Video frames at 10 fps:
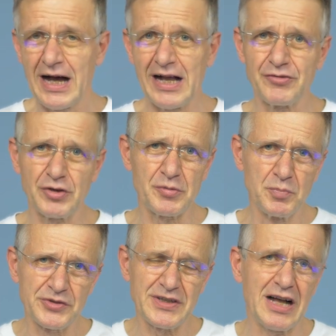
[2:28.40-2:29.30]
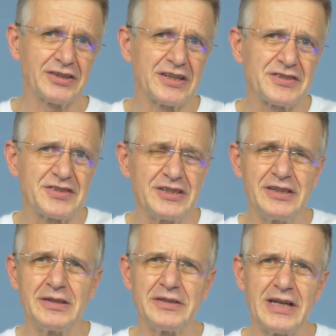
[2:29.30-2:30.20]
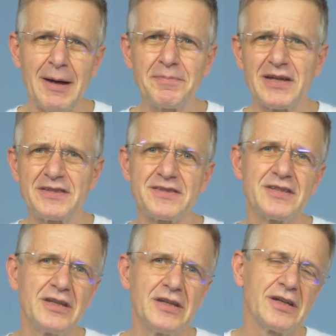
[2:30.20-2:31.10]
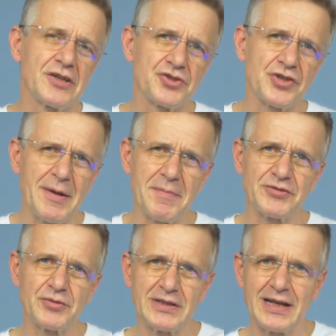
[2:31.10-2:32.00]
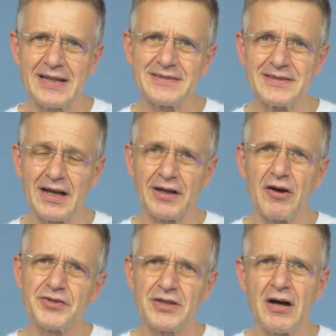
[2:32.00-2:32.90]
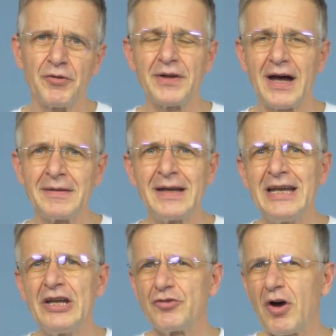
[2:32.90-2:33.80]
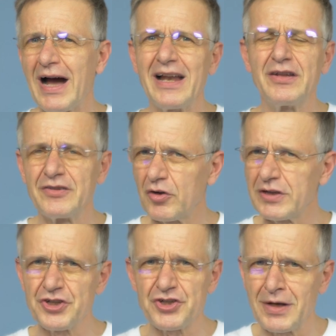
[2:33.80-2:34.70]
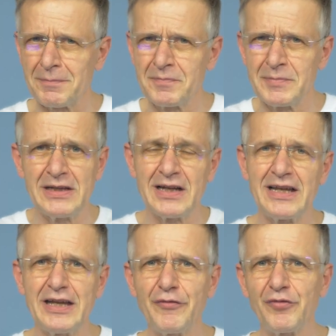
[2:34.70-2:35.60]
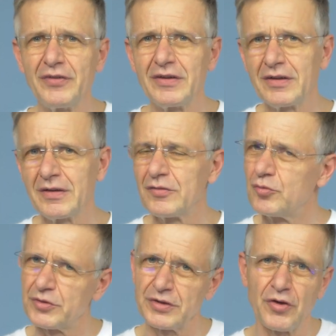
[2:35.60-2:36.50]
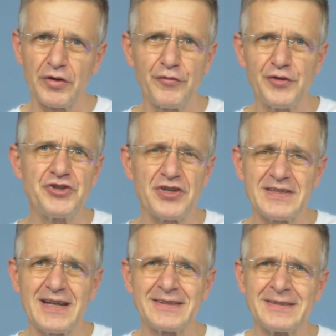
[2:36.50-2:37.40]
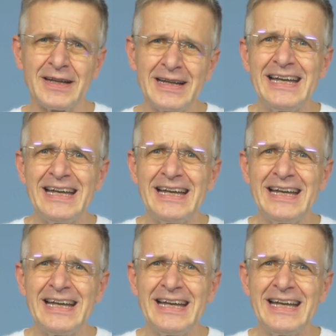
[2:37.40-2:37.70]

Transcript: Also ich muss sagen, dass die, die Updates, die äh, Steinbeck so in den letzten Jahren rausgehauen hat, doch alle deutlich stabiler liefen, gute neue Features hatten.